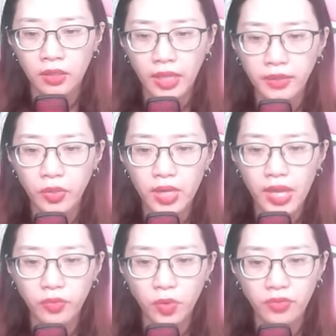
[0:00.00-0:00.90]
Tả Tiểu
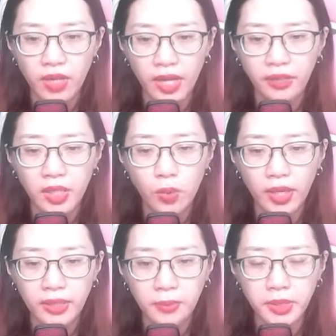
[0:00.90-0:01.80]
Đa vội vàng đi
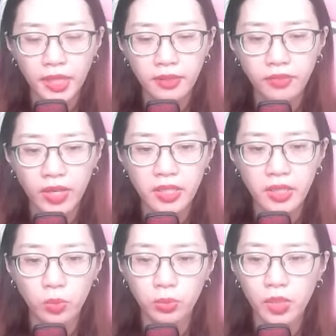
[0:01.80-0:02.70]
qua xem xét, phát
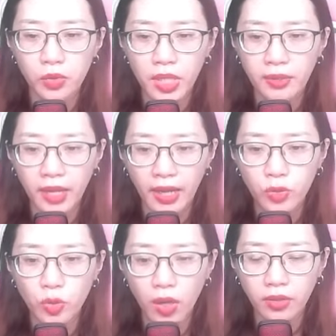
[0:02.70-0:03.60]
hiện mục tiêu tranh cãi
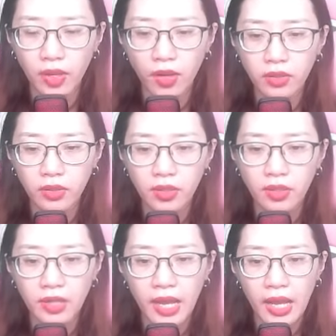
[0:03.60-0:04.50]
của bọn nó
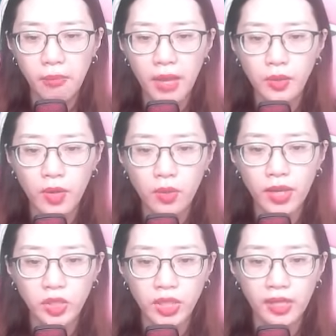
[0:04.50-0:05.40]
là ba đóa
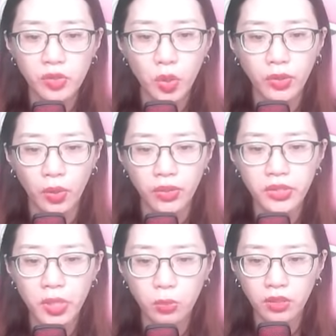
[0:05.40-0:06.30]
hoa sen trôi nổi
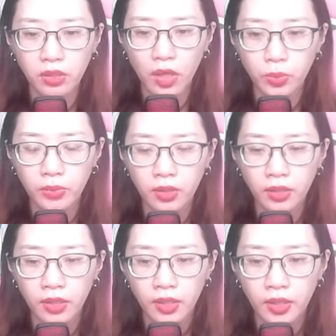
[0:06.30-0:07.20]
trong hư không
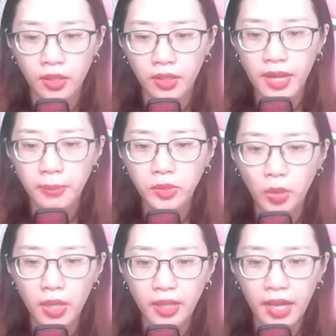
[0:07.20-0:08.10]
đám
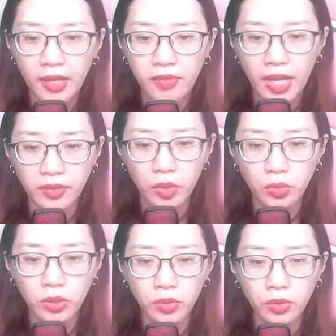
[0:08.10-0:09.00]
tiểu bạch A và tiểu
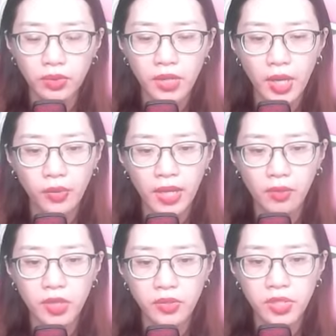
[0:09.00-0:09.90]
tử đều nhào
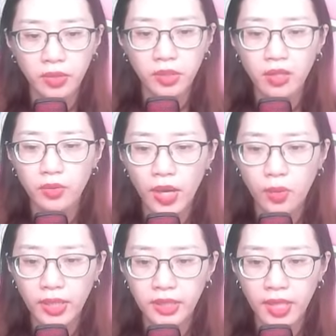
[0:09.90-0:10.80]
lên trên thân đóa
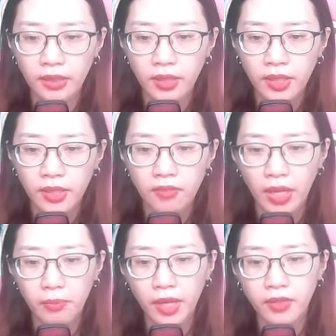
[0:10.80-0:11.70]
hoa sen,
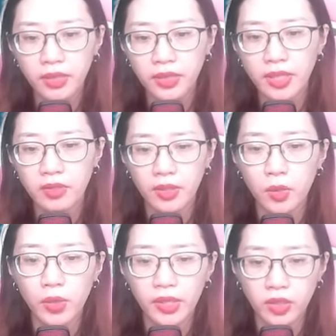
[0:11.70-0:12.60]
vẻ mặt như xác định
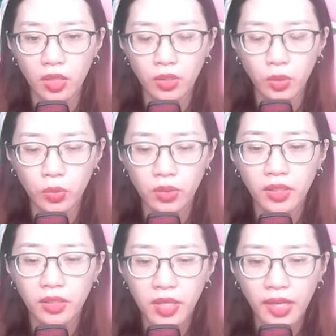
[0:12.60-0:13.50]
quyền sở hữu,
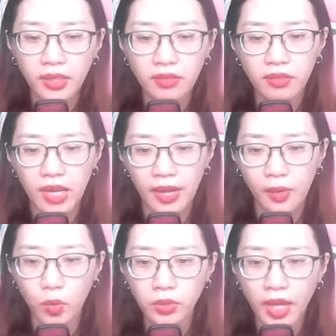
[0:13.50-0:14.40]
đây là
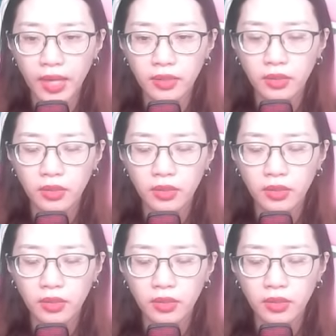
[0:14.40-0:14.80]
của ta.